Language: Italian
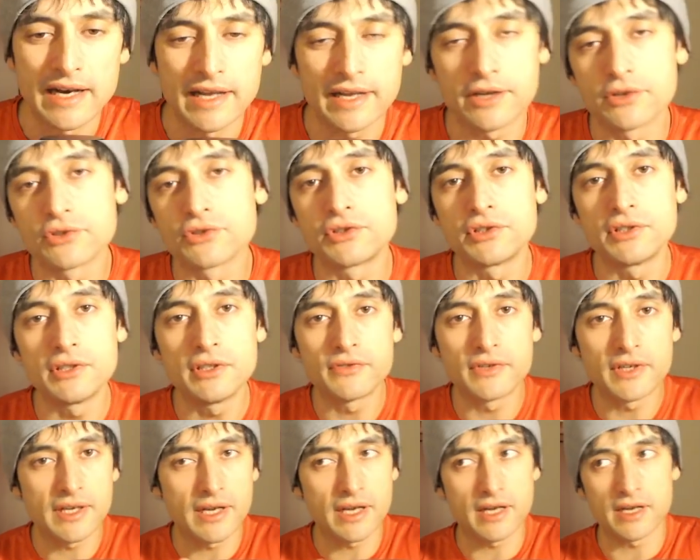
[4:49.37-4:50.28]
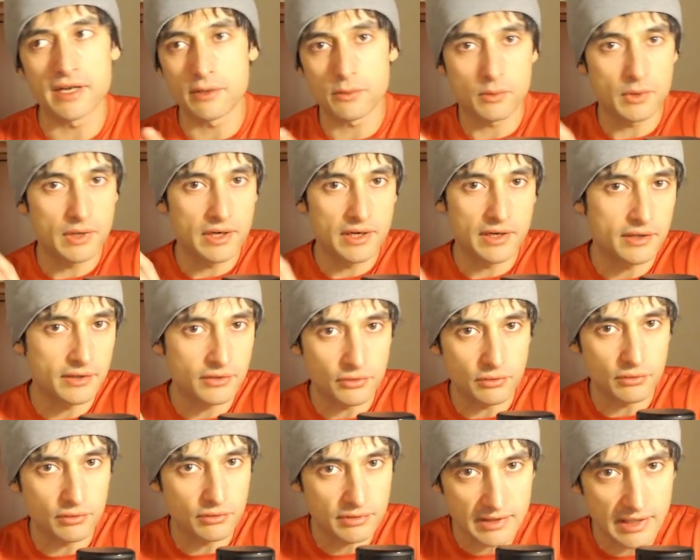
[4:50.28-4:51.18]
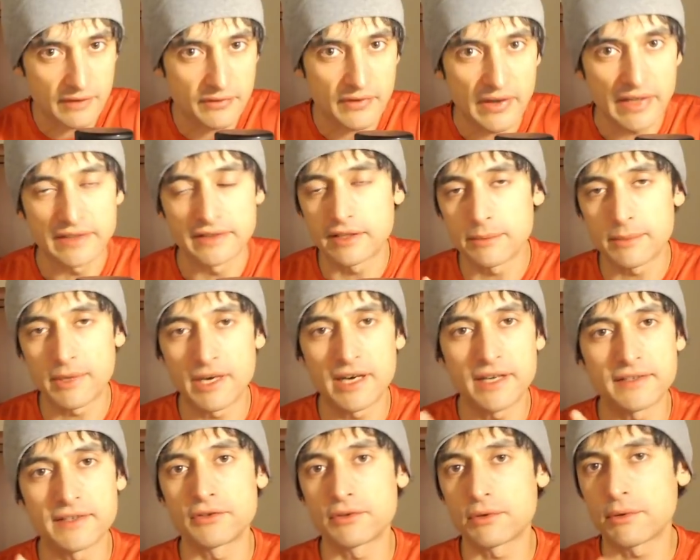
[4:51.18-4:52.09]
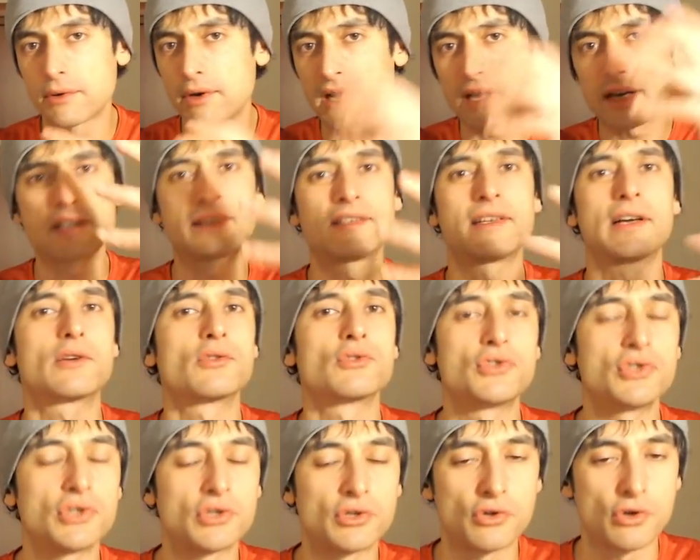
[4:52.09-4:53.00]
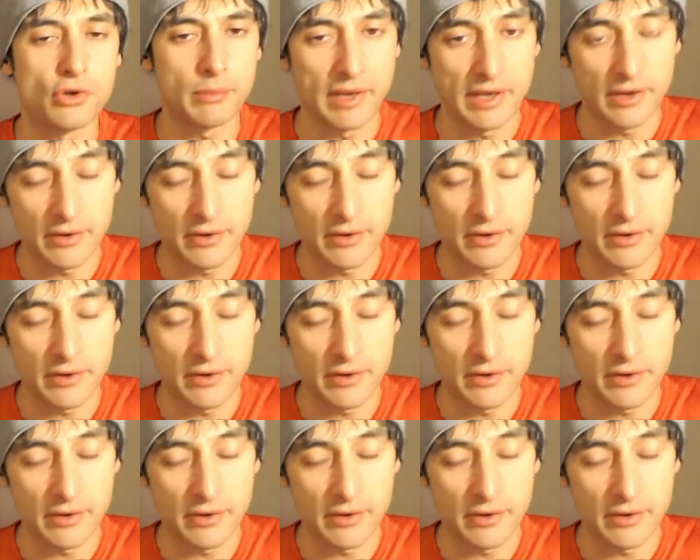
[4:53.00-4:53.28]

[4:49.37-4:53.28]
che non significa quelli che sono strafatti ma nel senso la realtà così com'è